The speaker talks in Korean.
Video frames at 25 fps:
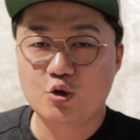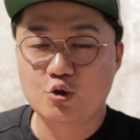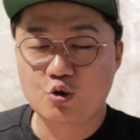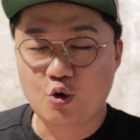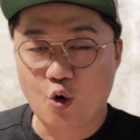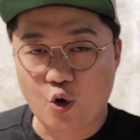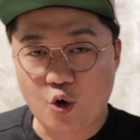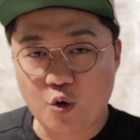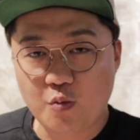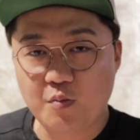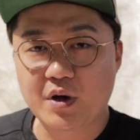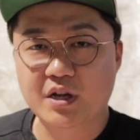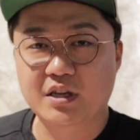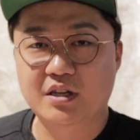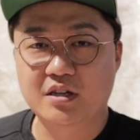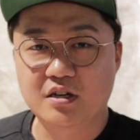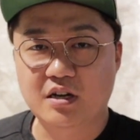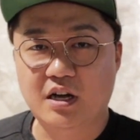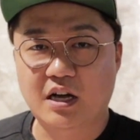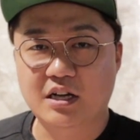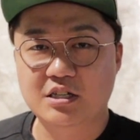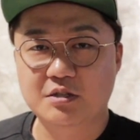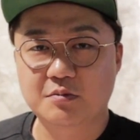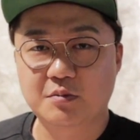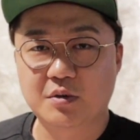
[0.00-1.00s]
요것만
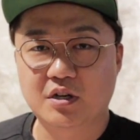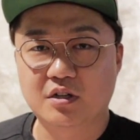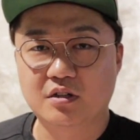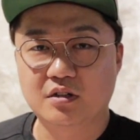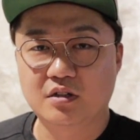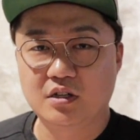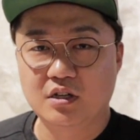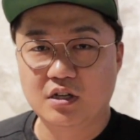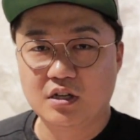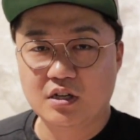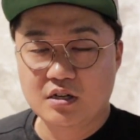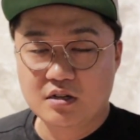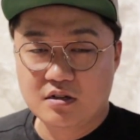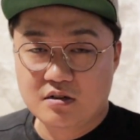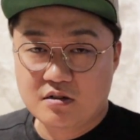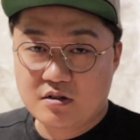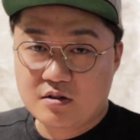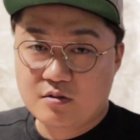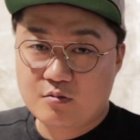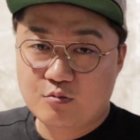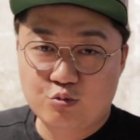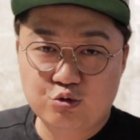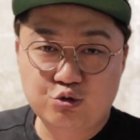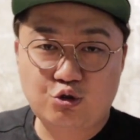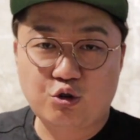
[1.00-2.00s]
기억하시면
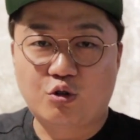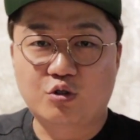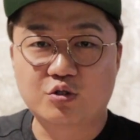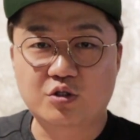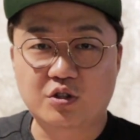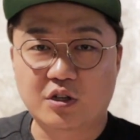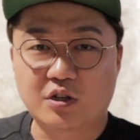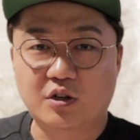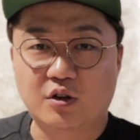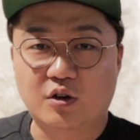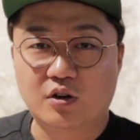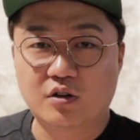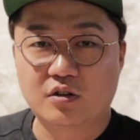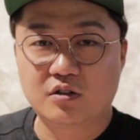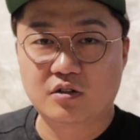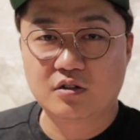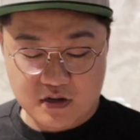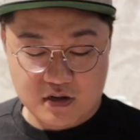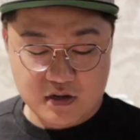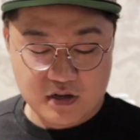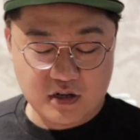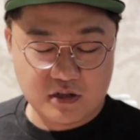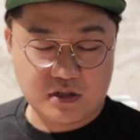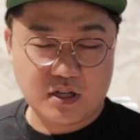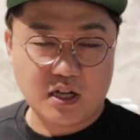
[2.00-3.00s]
무조건 떠요
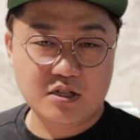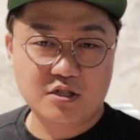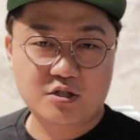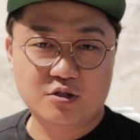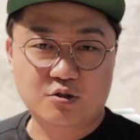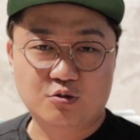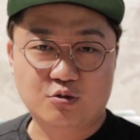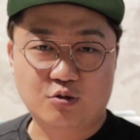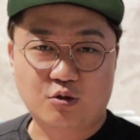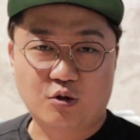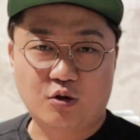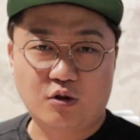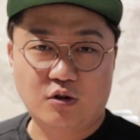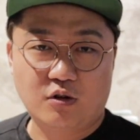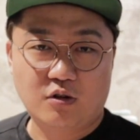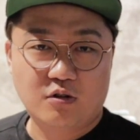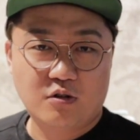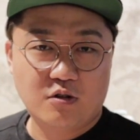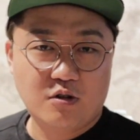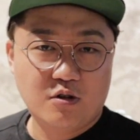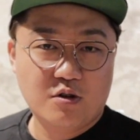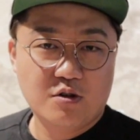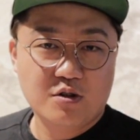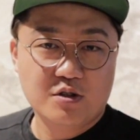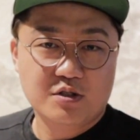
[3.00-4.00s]
극단적으로
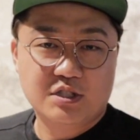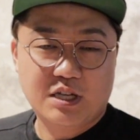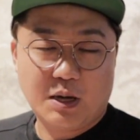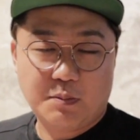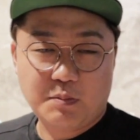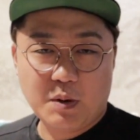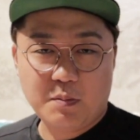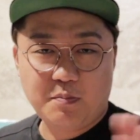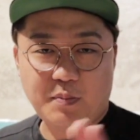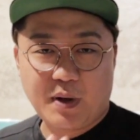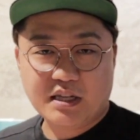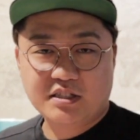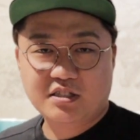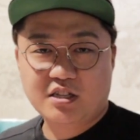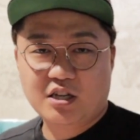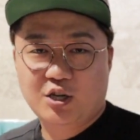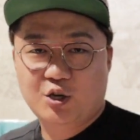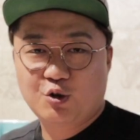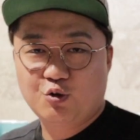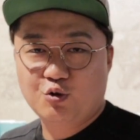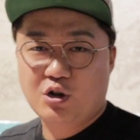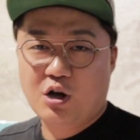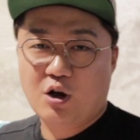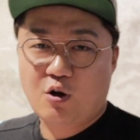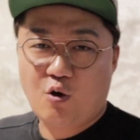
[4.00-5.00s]
잠만 바짝
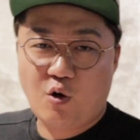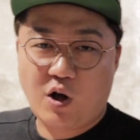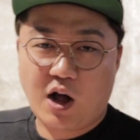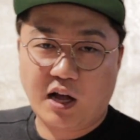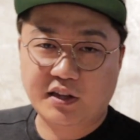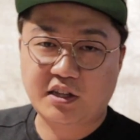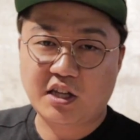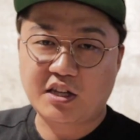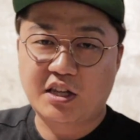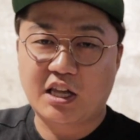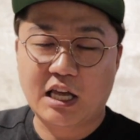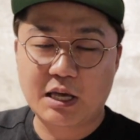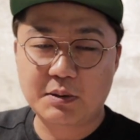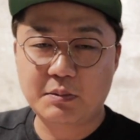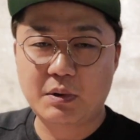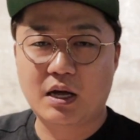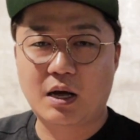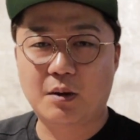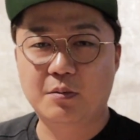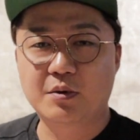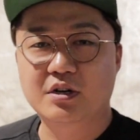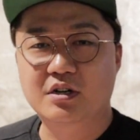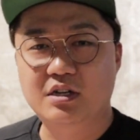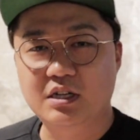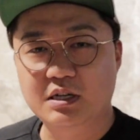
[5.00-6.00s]
기울여갖고 갖다 대기만
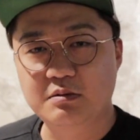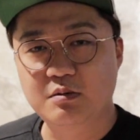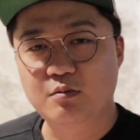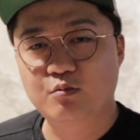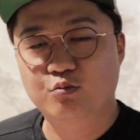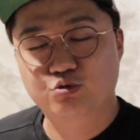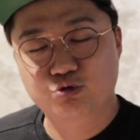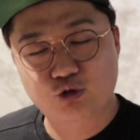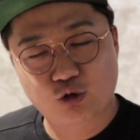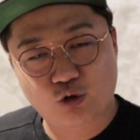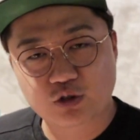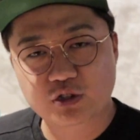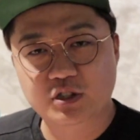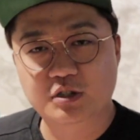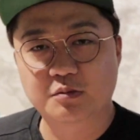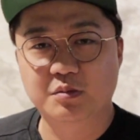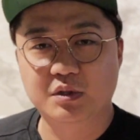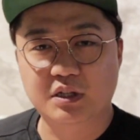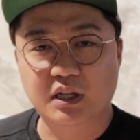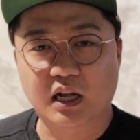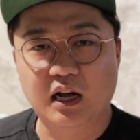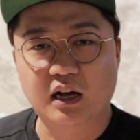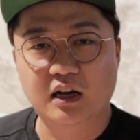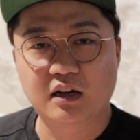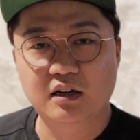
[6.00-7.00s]
하면 그림은 무조건
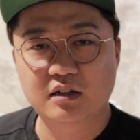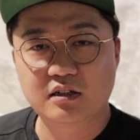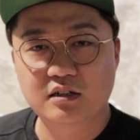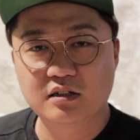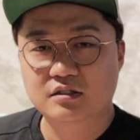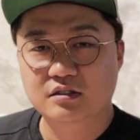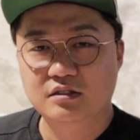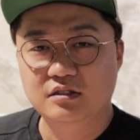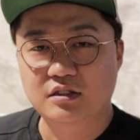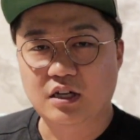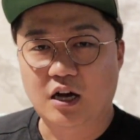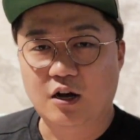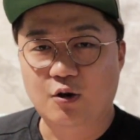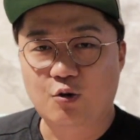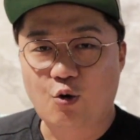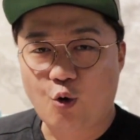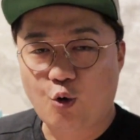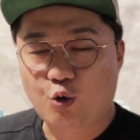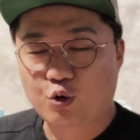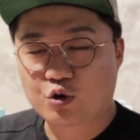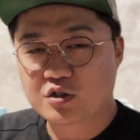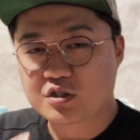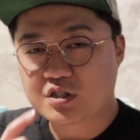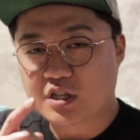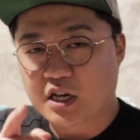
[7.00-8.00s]
뜹니다 자
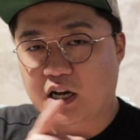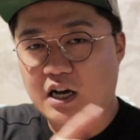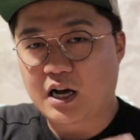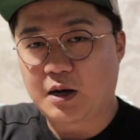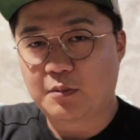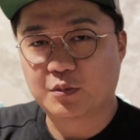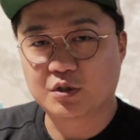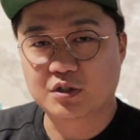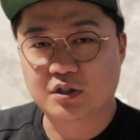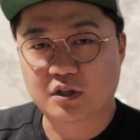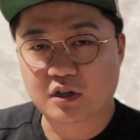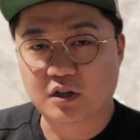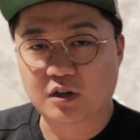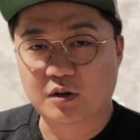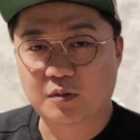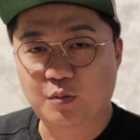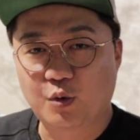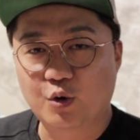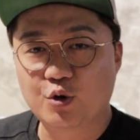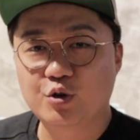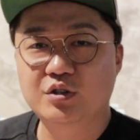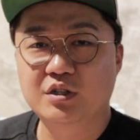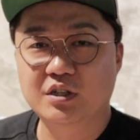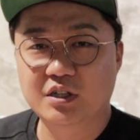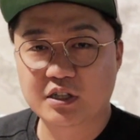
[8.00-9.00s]
그거를 제가 한 번 더
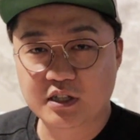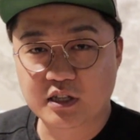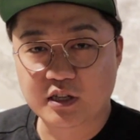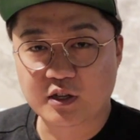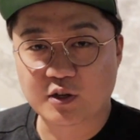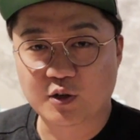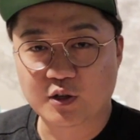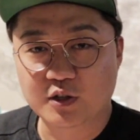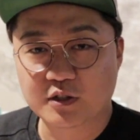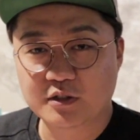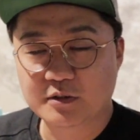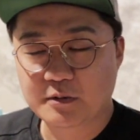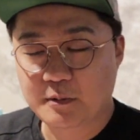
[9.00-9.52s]
보여드릴게요